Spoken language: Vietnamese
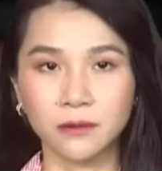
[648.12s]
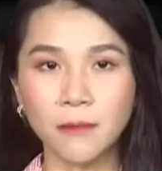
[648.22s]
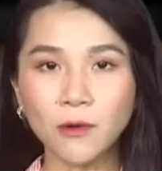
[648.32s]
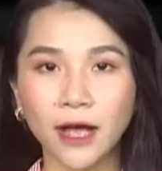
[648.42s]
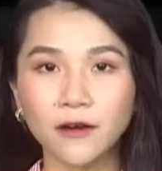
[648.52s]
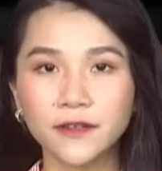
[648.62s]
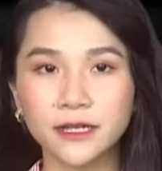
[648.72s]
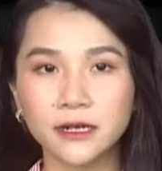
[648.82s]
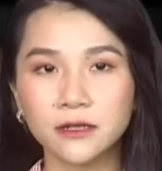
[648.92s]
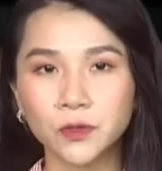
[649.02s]
Báo cáo về
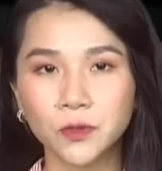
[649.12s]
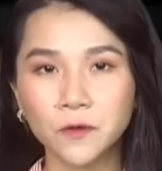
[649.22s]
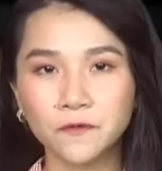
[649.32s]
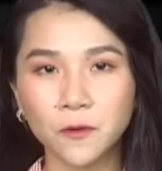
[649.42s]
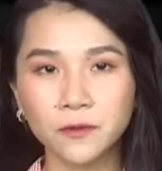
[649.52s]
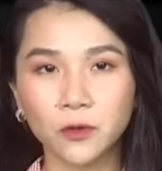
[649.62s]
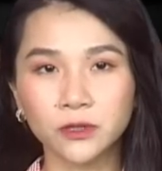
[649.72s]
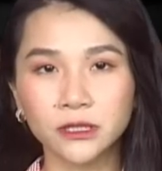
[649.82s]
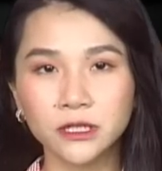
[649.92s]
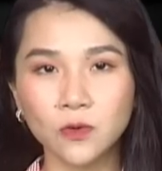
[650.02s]
tình hình thu hút vốn đầu
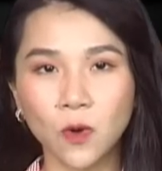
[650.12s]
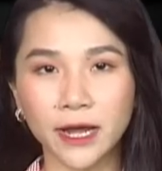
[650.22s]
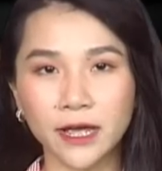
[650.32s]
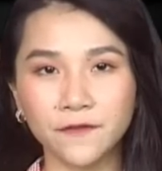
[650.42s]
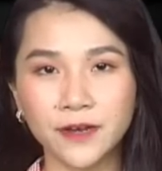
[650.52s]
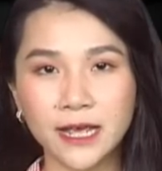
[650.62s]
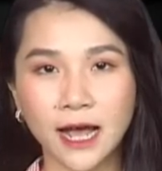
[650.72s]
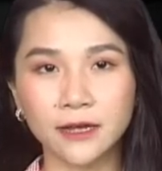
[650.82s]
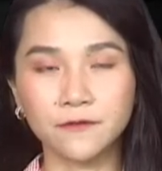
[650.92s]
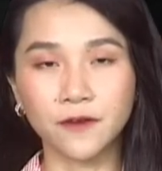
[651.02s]
tư nước ngoài
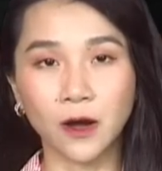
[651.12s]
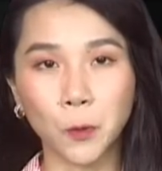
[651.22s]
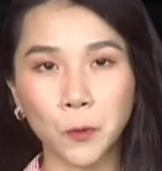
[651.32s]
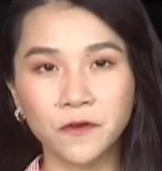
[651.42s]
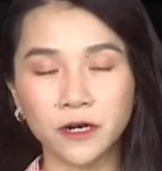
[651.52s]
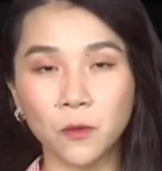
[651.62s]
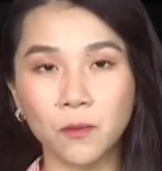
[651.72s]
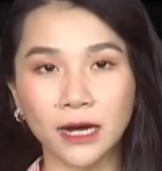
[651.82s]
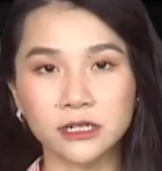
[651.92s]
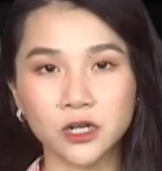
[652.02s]
FDI vào khu vực đồng
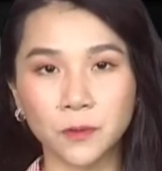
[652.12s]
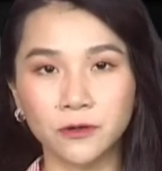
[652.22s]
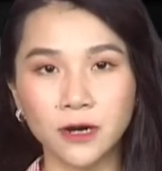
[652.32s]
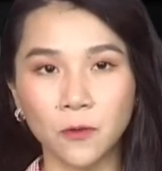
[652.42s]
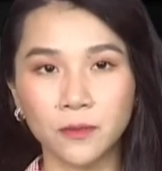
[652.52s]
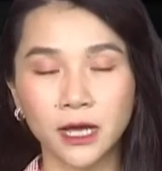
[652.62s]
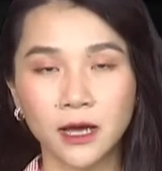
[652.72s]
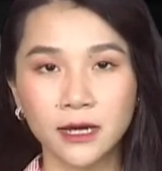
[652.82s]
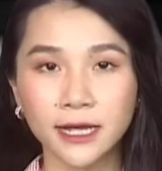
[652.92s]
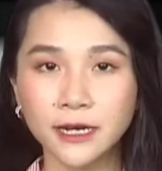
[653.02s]
bằng sông Cửu Long,
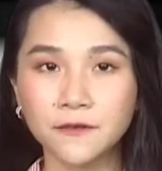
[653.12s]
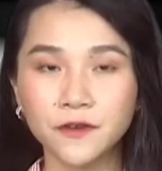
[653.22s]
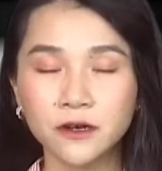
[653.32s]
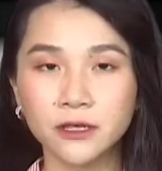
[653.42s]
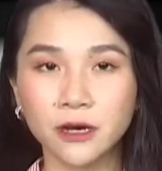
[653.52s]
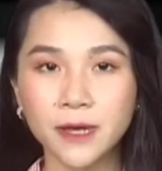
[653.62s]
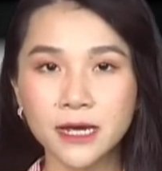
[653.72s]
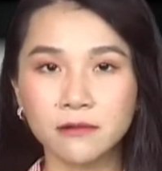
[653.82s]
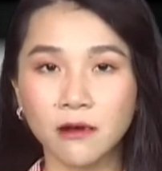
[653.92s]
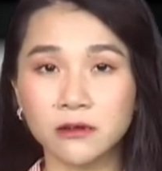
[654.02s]
các địa phương cho
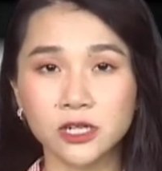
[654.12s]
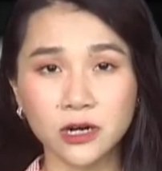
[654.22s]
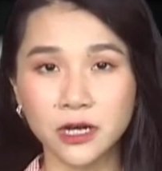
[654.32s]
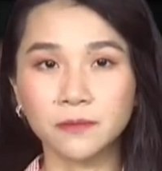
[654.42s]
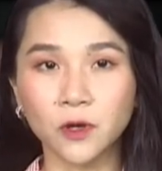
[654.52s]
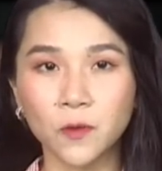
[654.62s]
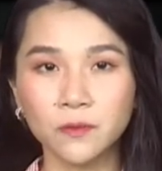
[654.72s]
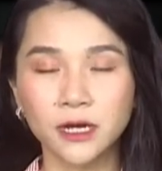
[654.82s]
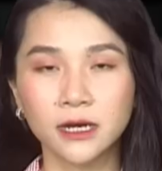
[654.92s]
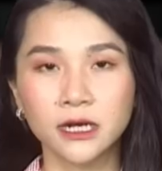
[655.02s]
biết còn rất khiêm
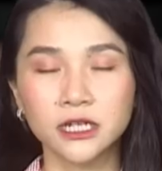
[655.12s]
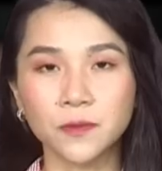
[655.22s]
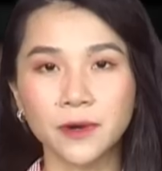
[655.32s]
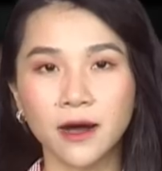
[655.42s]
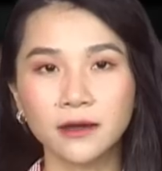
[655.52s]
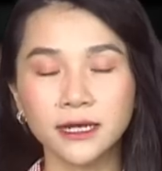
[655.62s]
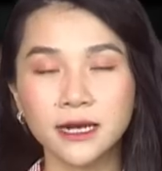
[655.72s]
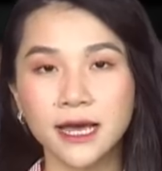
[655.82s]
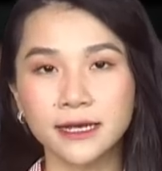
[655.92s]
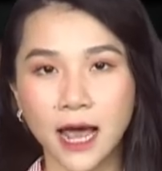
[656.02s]
tốn, trong đó tỷ
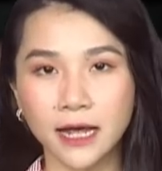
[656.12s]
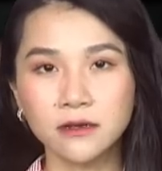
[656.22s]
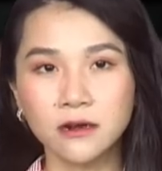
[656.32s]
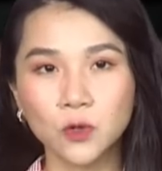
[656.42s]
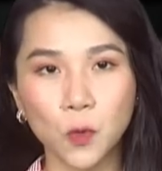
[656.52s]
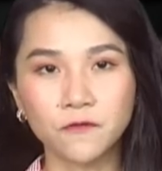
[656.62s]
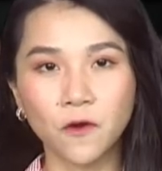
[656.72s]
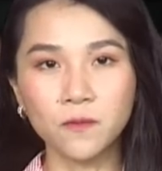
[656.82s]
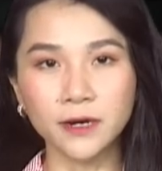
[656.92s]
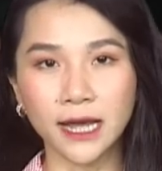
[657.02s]
lệ giải ngân nguồn
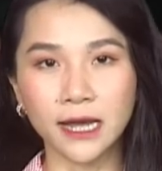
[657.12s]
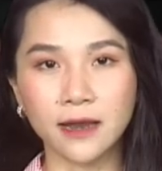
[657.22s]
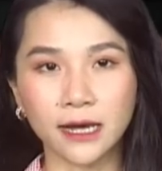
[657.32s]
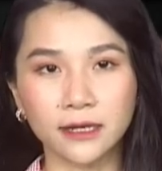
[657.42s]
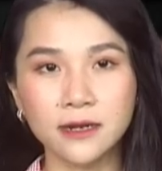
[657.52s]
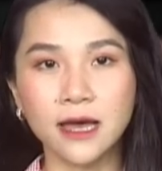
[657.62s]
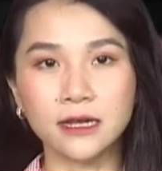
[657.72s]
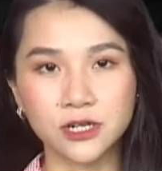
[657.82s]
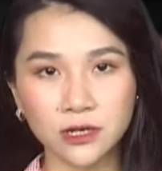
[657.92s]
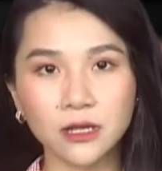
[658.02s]
vốn này đạt tỷ
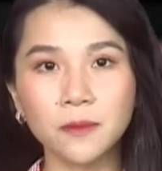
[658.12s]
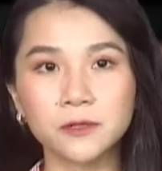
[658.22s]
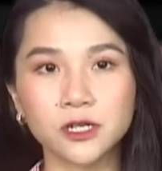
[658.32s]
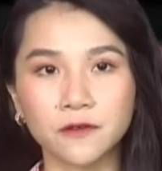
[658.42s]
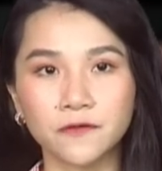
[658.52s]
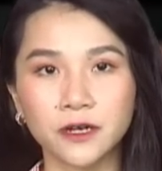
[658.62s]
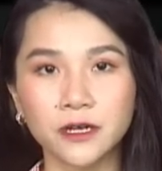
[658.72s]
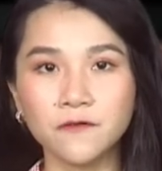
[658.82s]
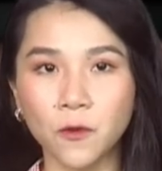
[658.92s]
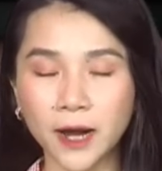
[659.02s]
lệ rất thấp so
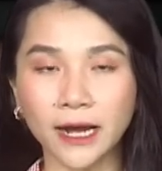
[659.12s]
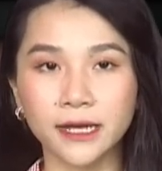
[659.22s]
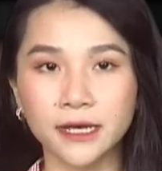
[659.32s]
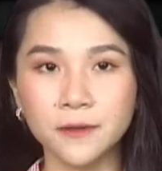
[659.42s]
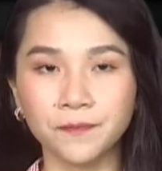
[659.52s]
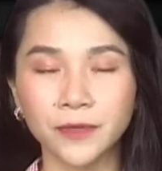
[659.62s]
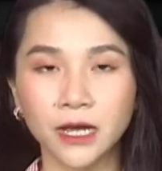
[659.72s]
với vốn đăng ký.